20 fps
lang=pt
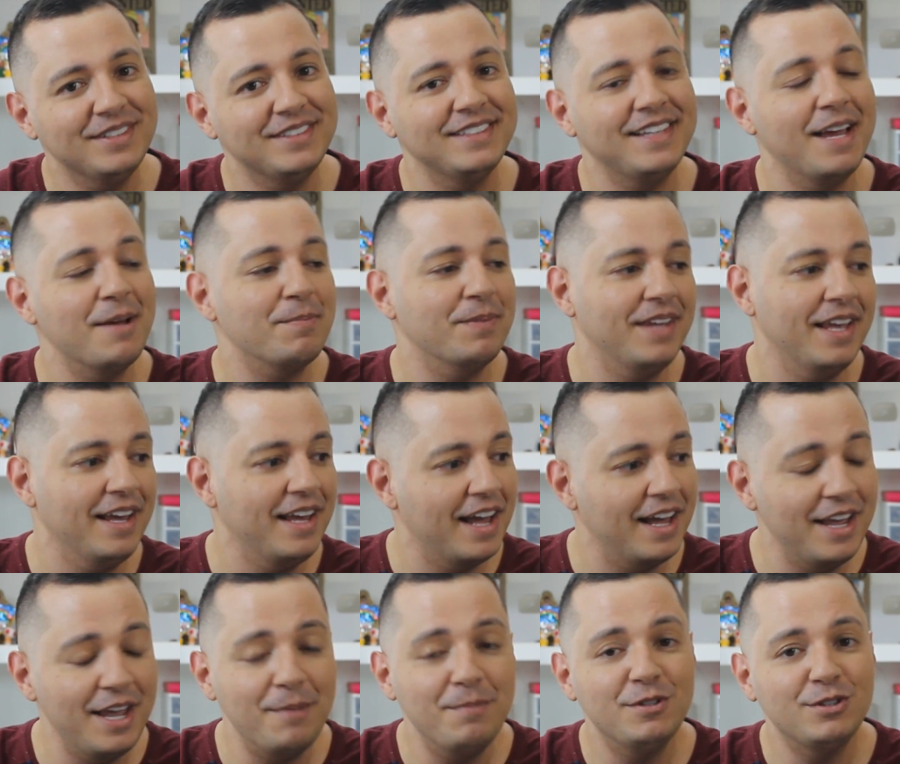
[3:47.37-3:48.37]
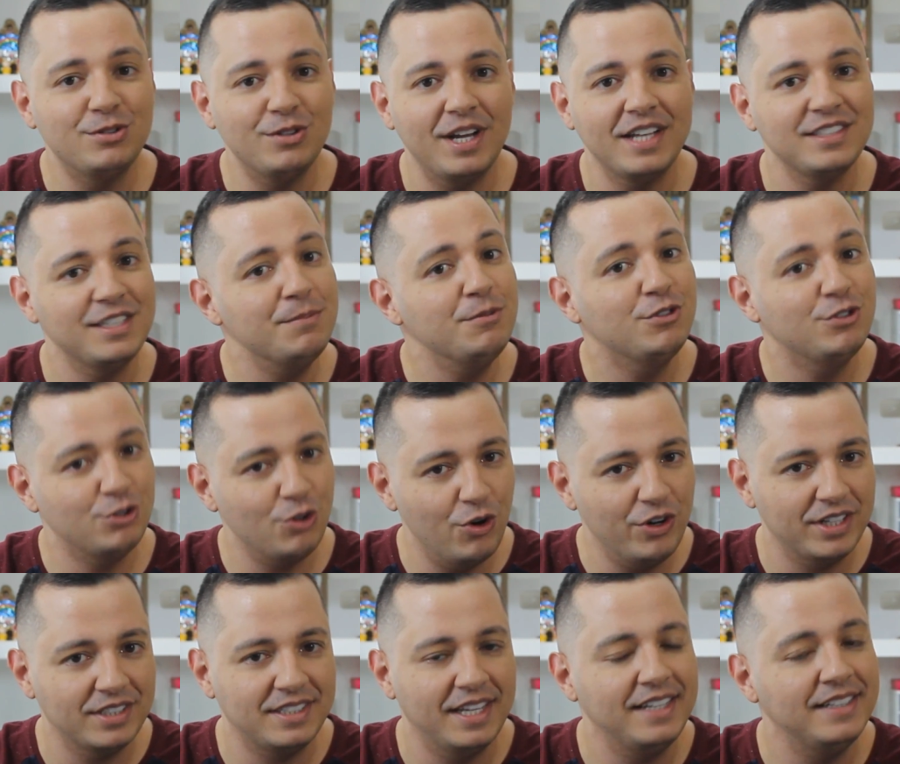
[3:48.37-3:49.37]
Assim, é porque as
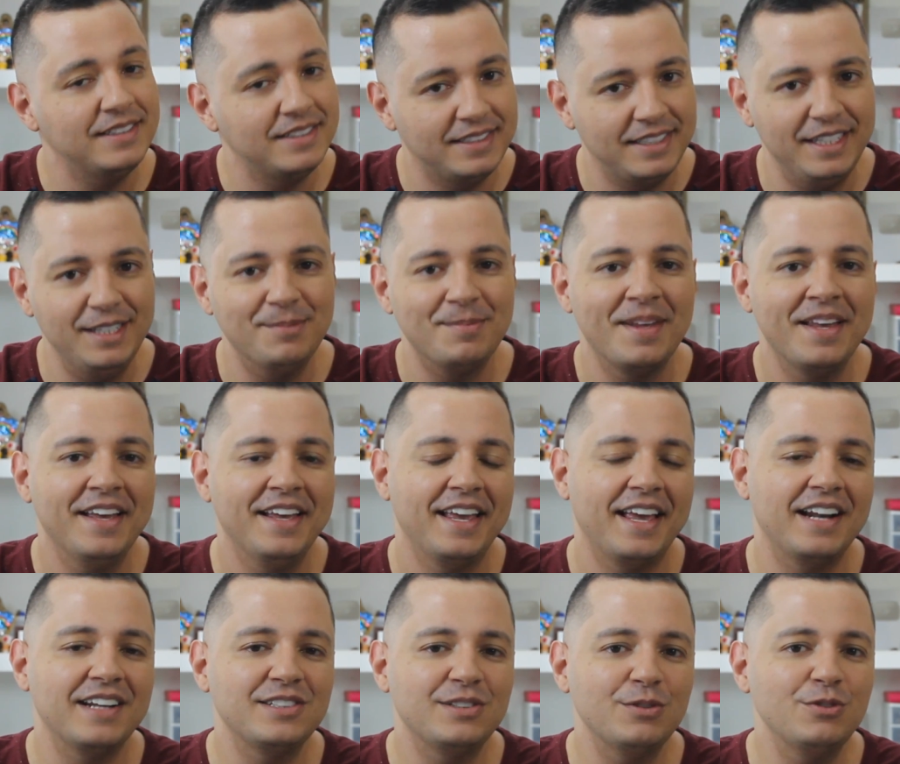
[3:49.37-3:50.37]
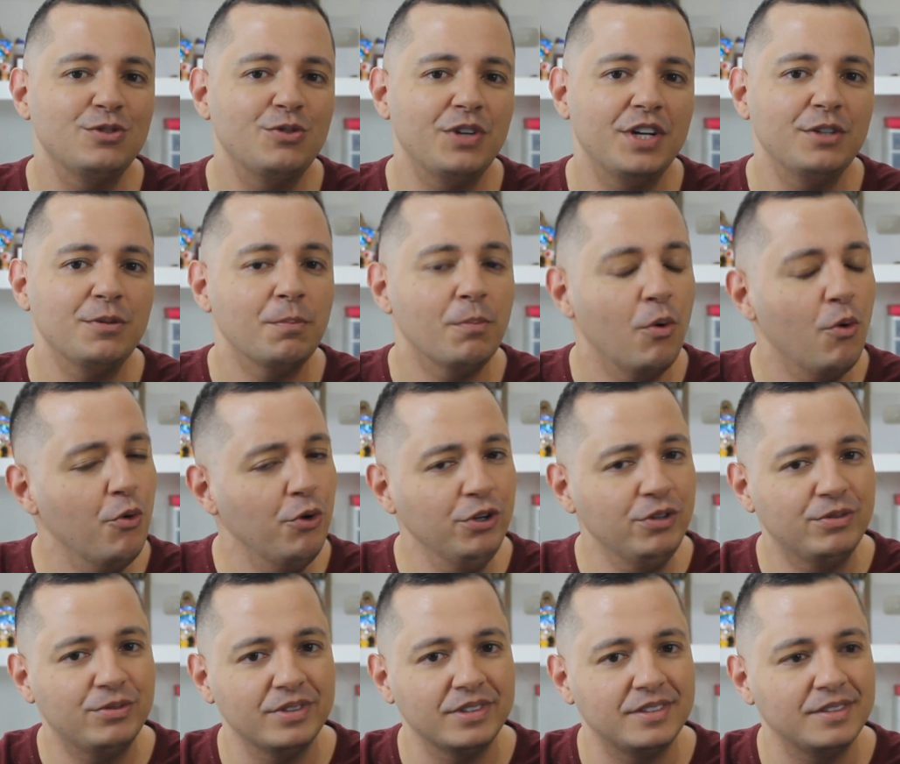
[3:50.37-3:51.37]
emissoras né, em si, elas estão escolhendo
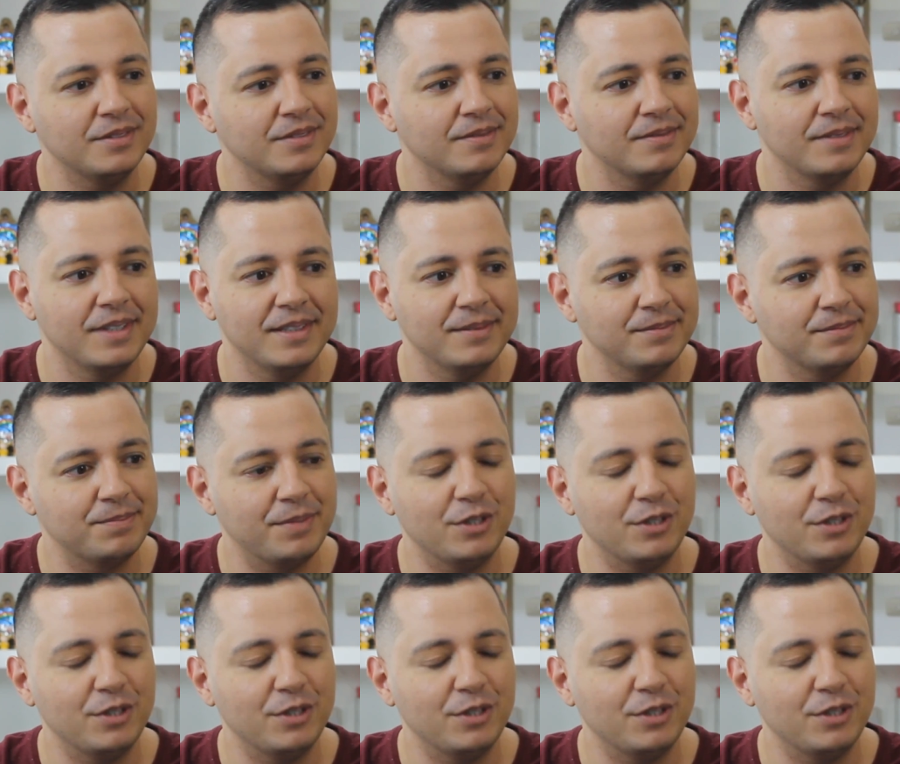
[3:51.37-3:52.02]
muito, assim, né,